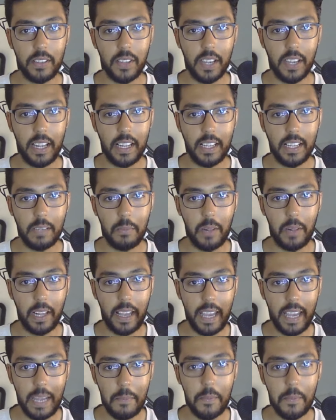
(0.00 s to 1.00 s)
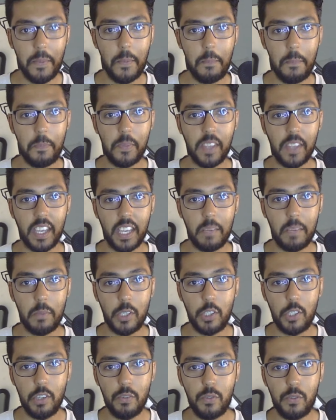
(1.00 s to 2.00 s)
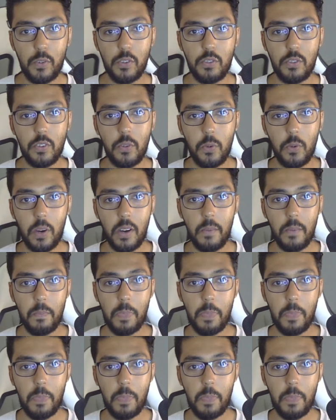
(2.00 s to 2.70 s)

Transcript: عليك بالخيب غير باش يفوز هو